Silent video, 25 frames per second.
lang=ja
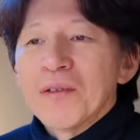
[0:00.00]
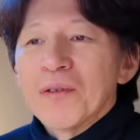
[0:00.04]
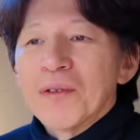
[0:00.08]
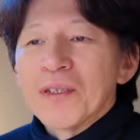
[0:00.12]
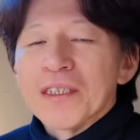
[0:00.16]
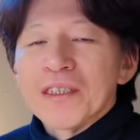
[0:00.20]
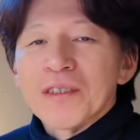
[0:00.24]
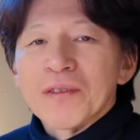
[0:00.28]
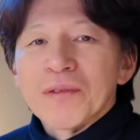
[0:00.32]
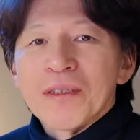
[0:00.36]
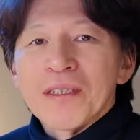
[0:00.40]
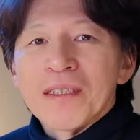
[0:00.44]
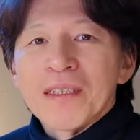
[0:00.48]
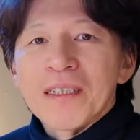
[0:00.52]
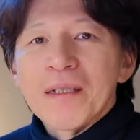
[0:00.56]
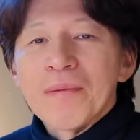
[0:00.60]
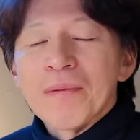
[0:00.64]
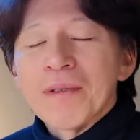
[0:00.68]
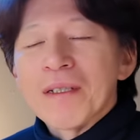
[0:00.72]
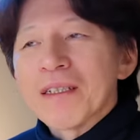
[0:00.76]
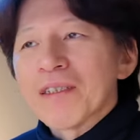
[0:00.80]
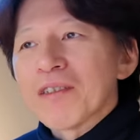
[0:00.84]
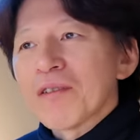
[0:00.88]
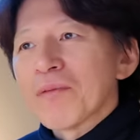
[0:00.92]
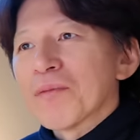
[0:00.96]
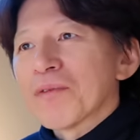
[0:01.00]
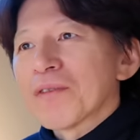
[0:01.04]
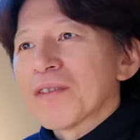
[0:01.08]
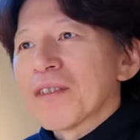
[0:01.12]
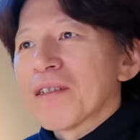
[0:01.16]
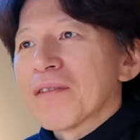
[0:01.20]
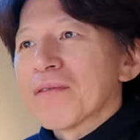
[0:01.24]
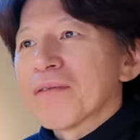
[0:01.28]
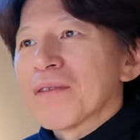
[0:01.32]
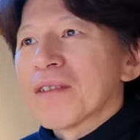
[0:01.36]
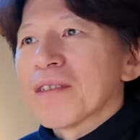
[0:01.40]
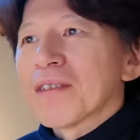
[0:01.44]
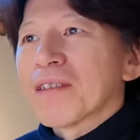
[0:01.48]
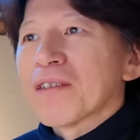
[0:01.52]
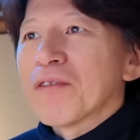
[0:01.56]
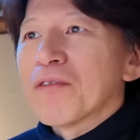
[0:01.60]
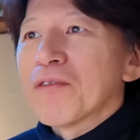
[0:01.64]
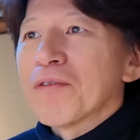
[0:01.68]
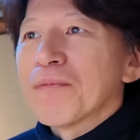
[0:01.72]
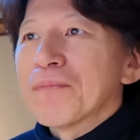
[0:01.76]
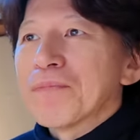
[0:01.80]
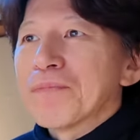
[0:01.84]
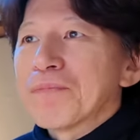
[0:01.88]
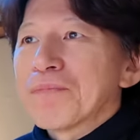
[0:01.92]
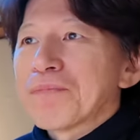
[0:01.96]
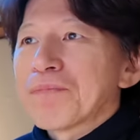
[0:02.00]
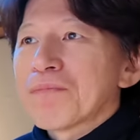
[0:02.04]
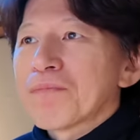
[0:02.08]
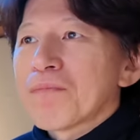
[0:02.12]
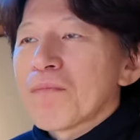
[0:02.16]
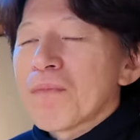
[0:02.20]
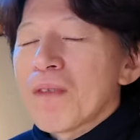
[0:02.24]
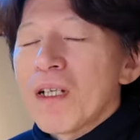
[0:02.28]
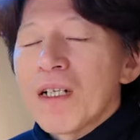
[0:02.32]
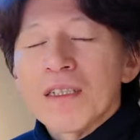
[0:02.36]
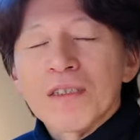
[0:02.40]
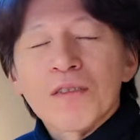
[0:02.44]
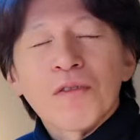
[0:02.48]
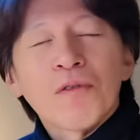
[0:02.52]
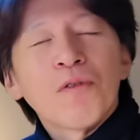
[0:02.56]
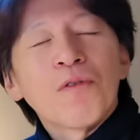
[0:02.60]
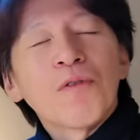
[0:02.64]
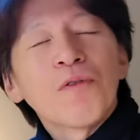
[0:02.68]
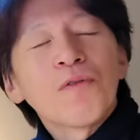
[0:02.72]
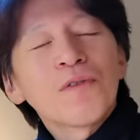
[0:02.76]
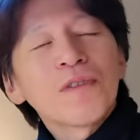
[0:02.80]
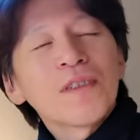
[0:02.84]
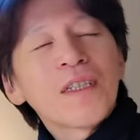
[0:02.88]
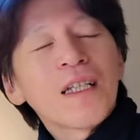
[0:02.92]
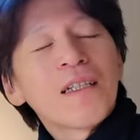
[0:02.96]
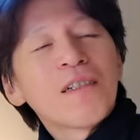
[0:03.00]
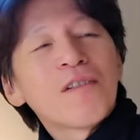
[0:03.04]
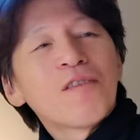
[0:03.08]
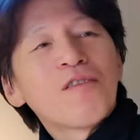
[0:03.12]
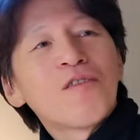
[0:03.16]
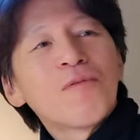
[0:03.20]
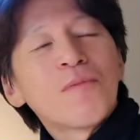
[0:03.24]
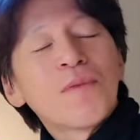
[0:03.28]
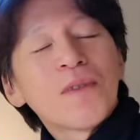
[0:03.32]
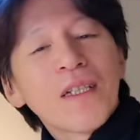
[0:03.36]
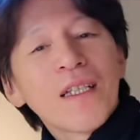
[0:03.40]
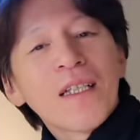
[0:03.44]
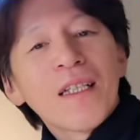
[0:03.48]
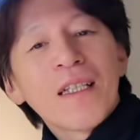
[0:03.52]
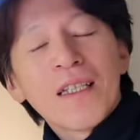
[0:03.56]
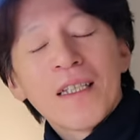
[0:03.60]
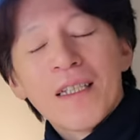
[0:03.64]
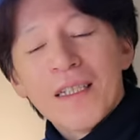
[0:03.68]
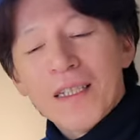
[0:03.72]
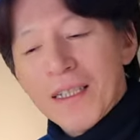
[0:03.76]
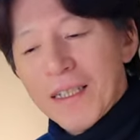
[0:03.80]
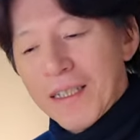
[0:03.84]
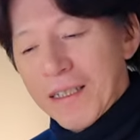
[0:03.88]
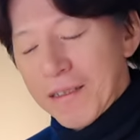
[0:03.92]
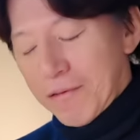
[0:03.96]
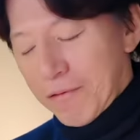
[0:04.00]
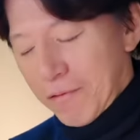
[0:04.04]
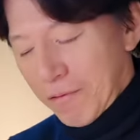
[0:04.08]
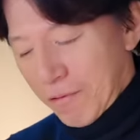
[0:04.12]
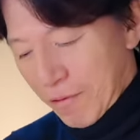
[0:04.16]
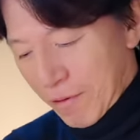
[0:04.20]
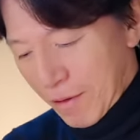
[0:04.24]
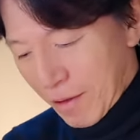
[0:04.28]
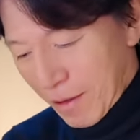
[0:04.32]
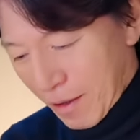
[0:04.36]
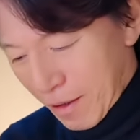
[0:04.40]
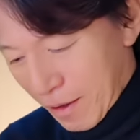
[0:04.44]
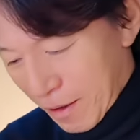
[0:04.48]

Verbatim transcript: お話をできればなと思ってるんですけど、あ、そう、本体の方もね、あの、